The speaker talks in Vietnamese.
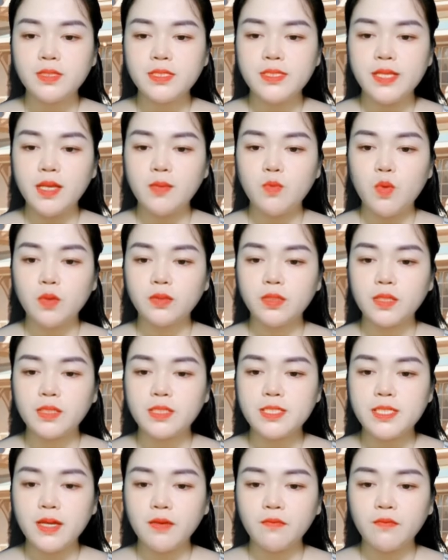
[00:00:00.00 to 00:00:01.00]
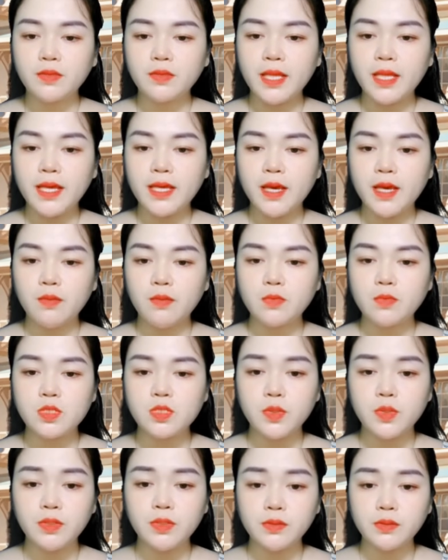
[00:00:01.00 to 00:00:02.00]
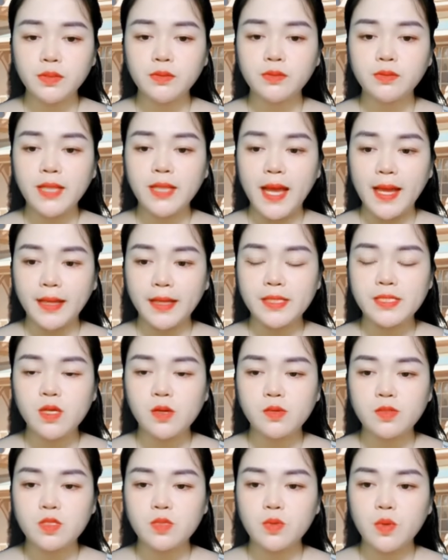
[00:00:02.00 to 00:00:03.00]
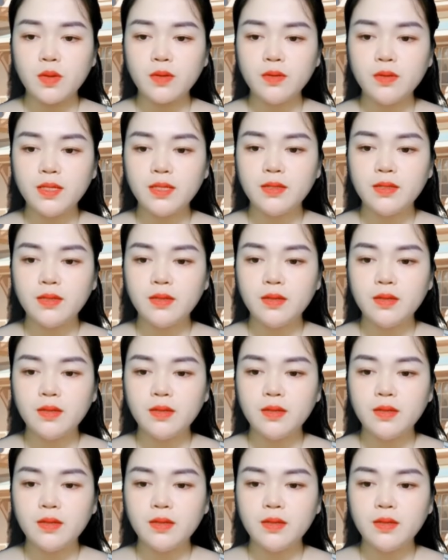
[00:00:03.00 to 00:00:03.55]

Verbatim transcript: dây buộc thật chắc vào tay cầm rồi từ từ thả cái giỏ xuống.